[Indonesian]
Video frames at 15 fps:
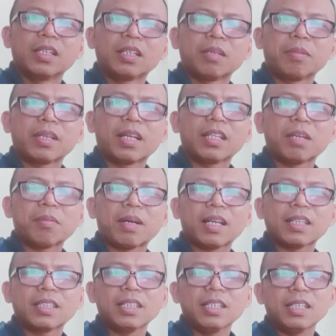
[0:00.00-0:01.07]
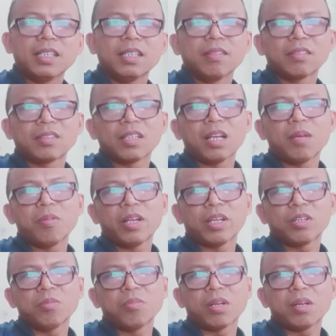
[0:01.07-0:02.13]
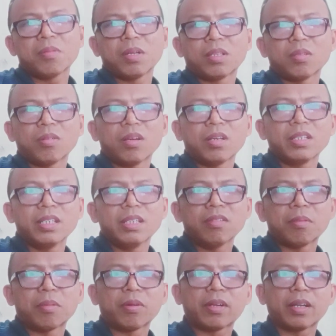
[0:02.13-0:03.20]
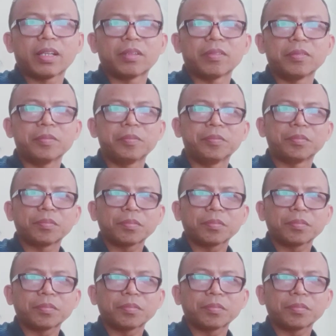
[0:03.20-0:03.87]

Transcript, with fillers: Demikian terima kasih. Assalamualaikum warahmatullahi wabarakatuh.